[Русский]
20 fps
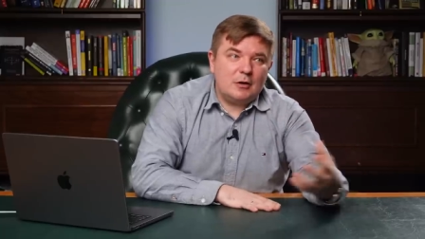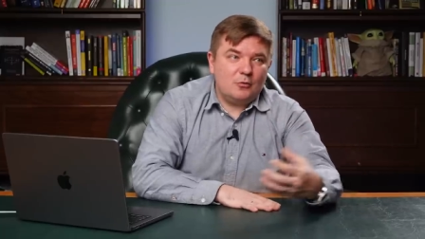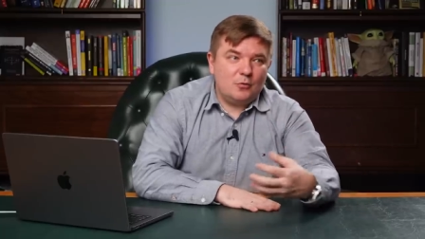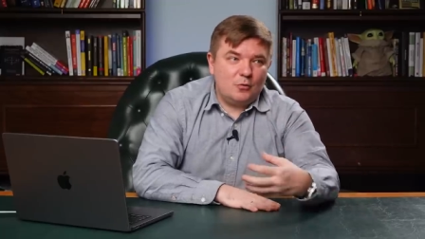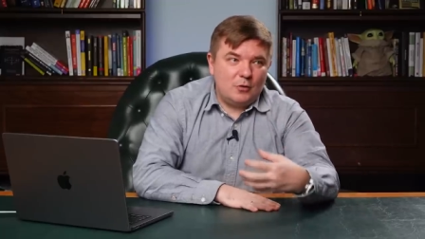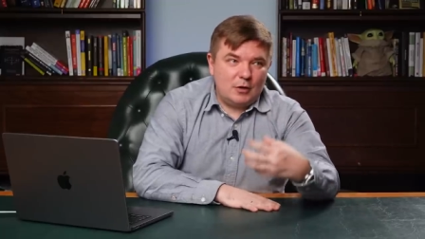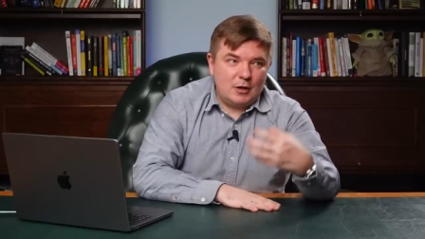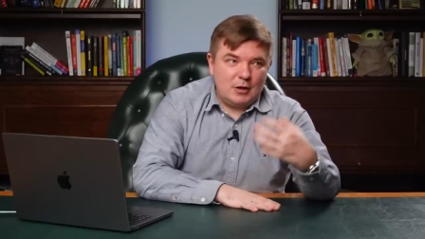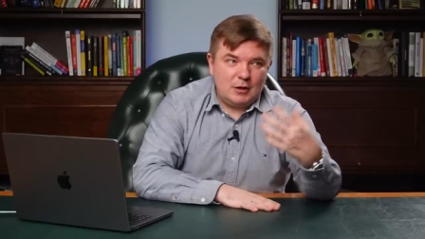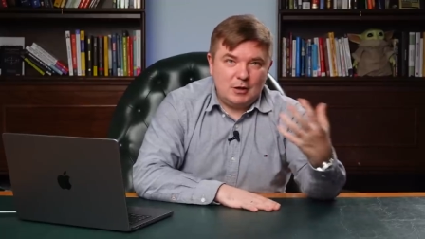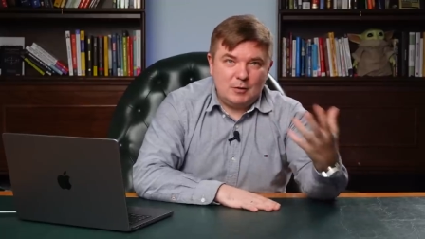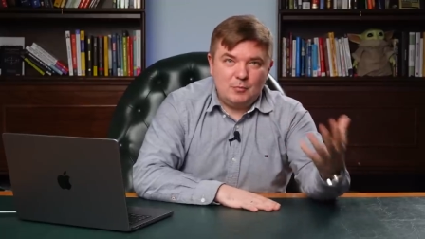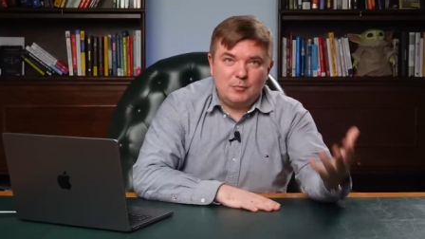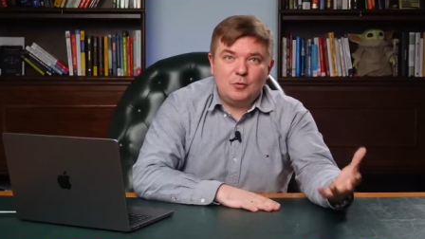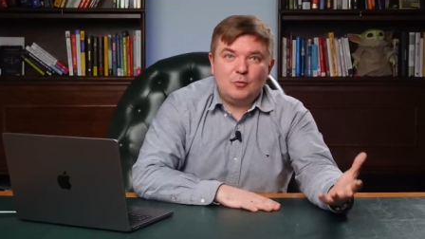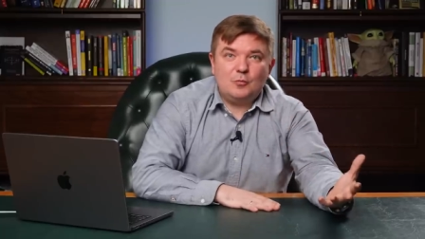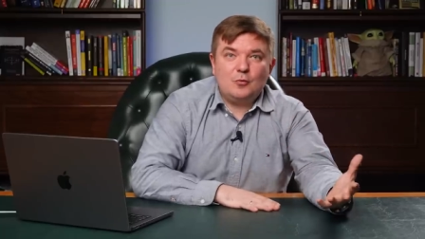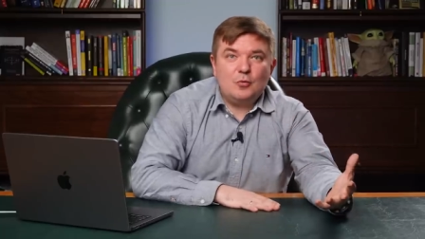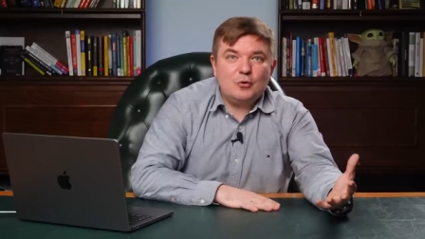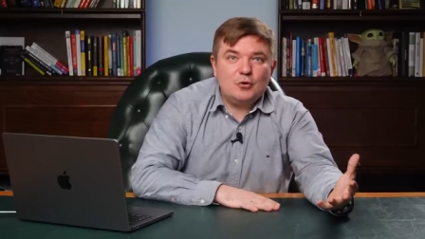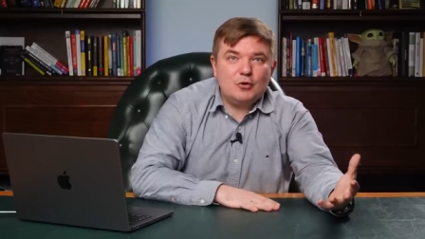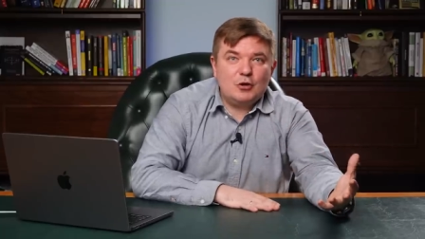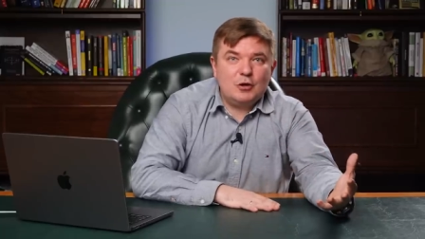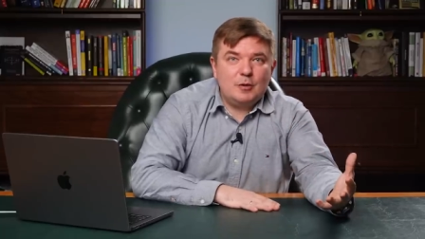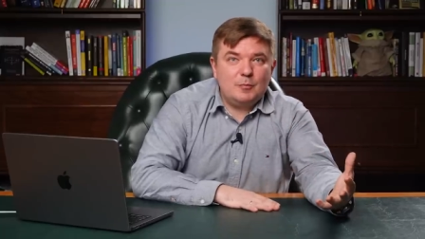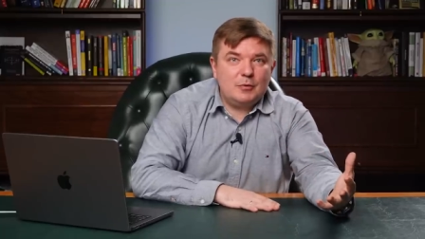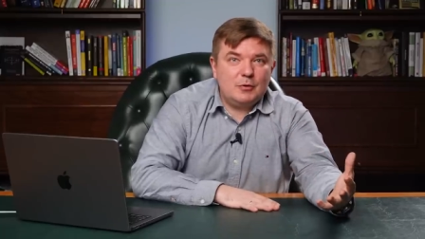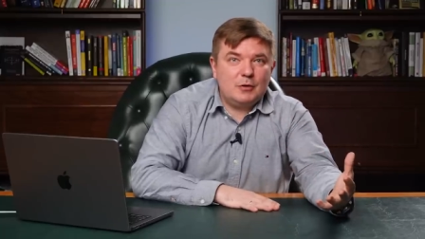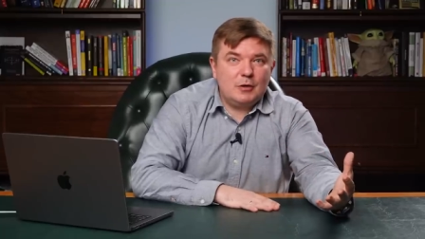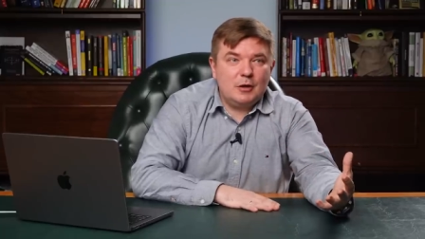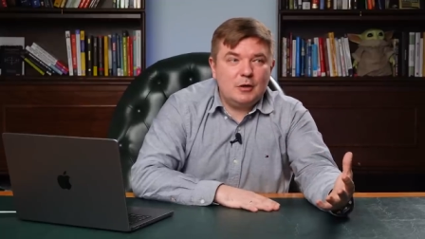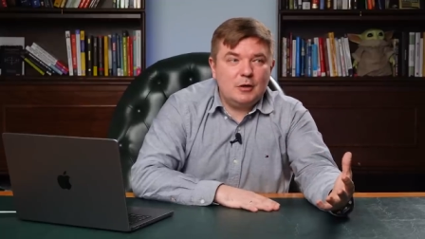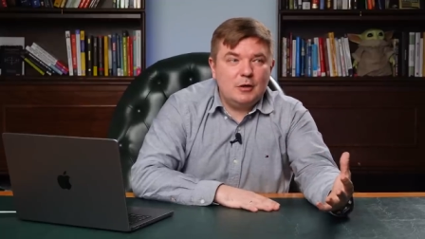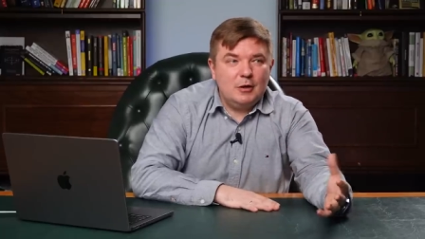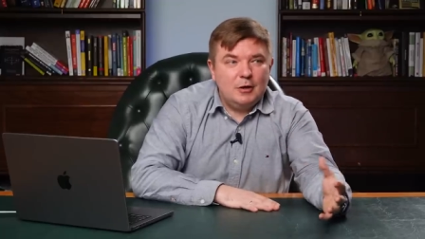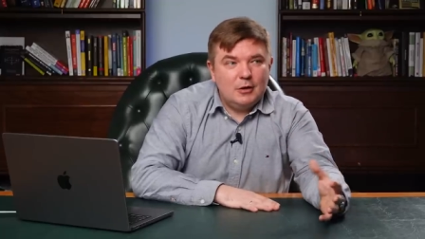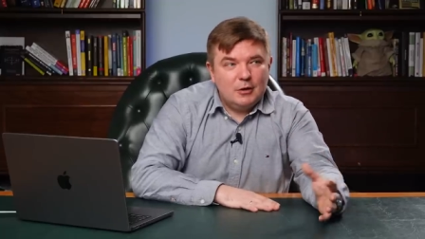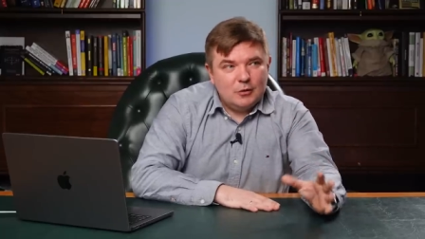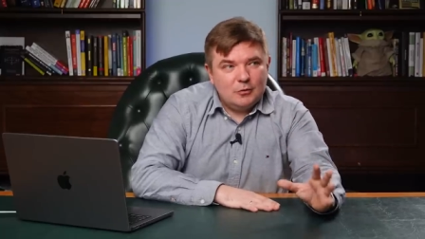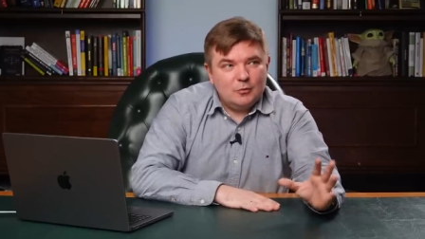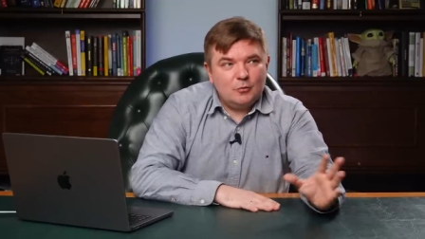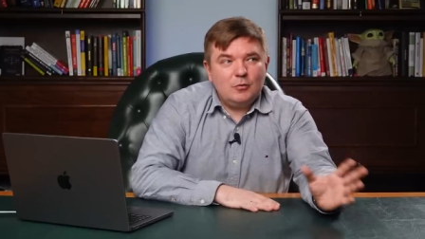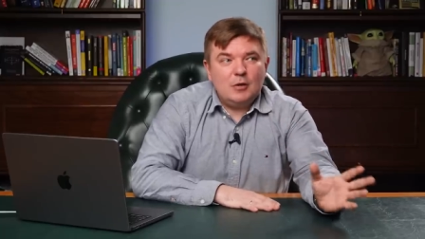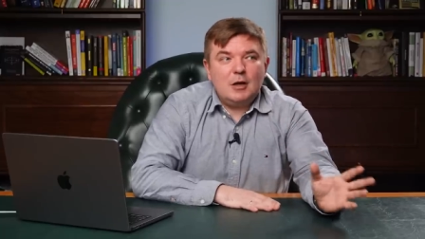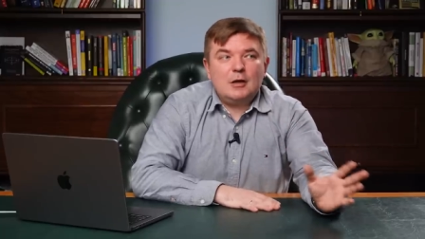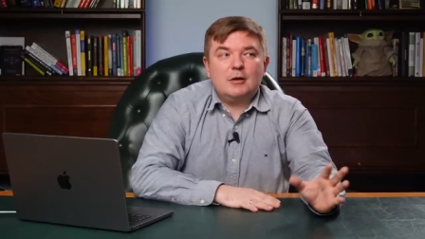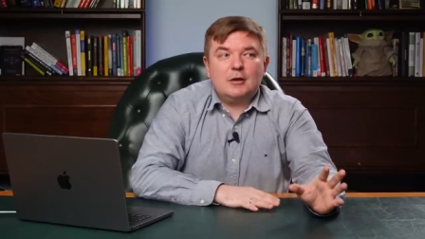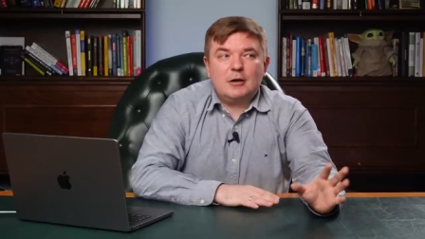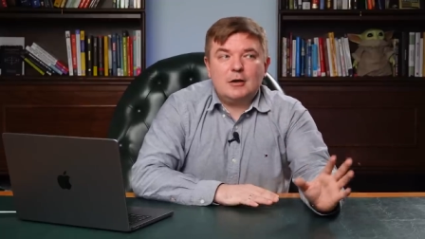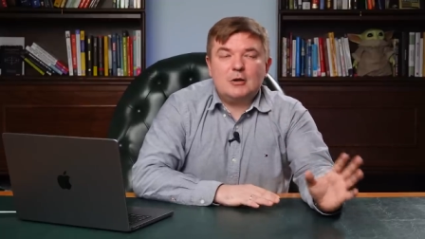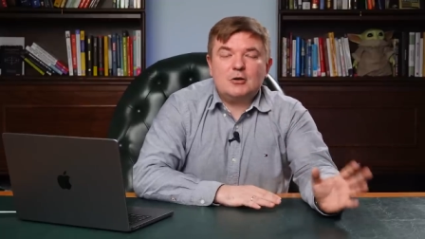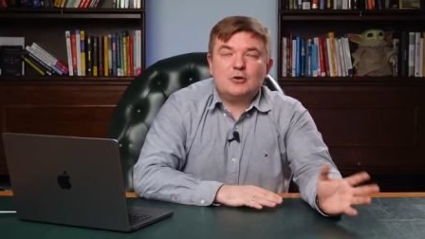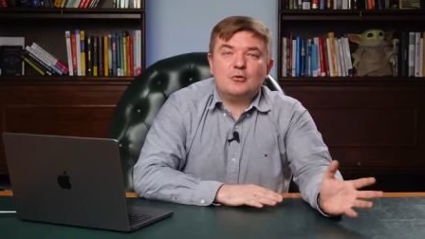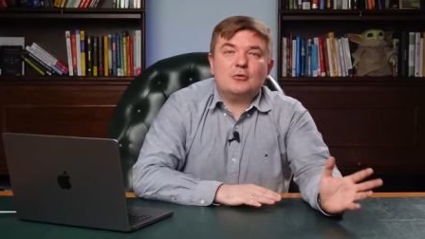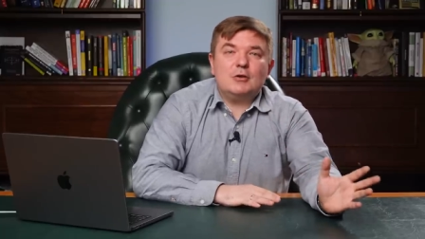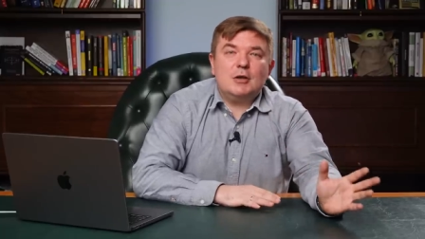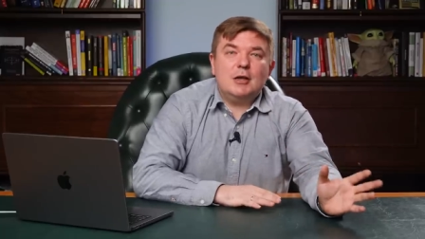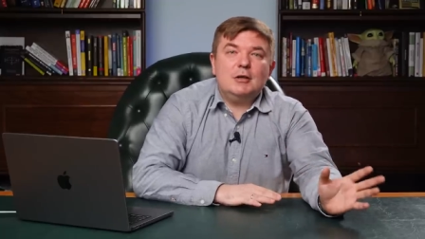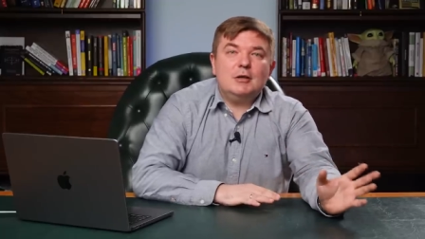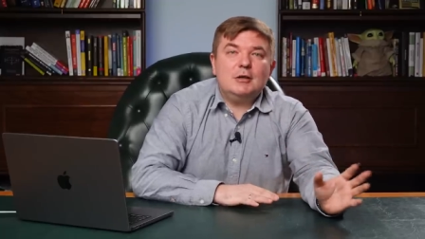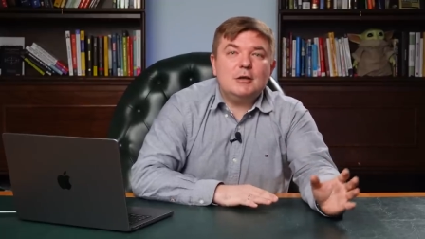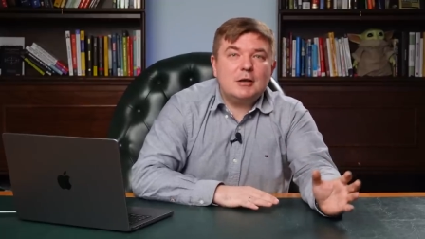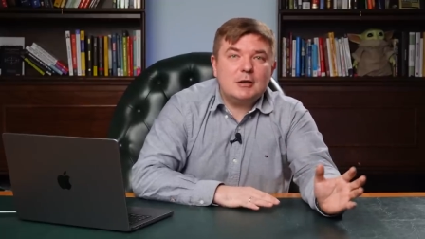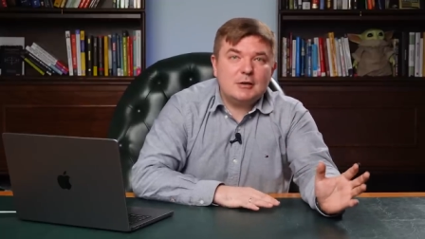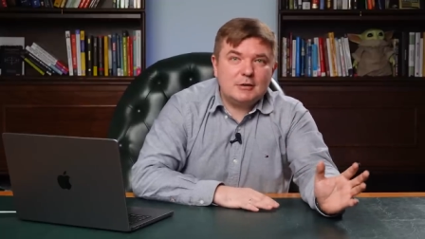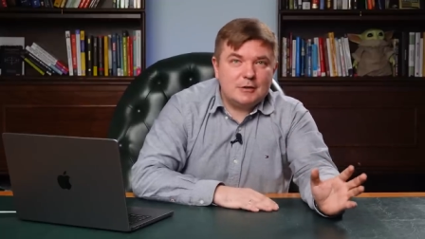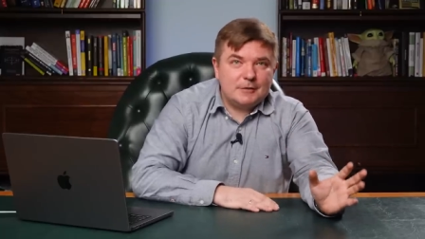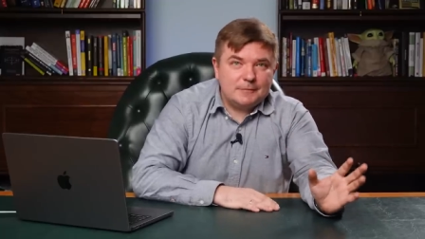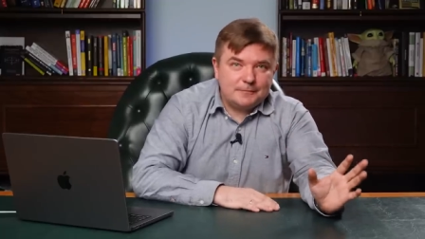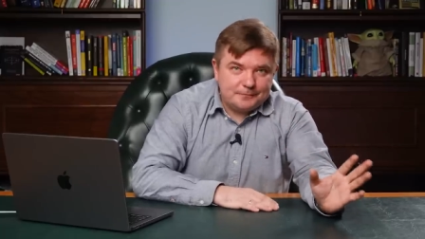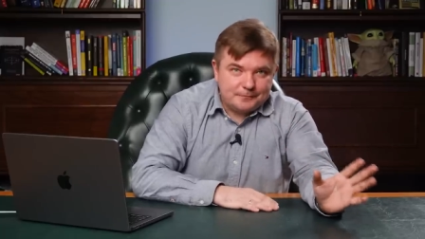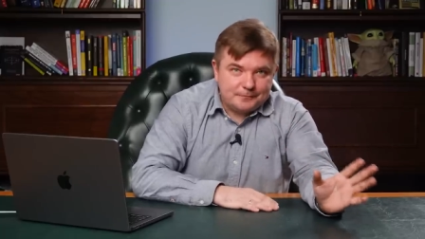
которые хотят приумножить капитал. Ну ладно, хорошо, не один раз,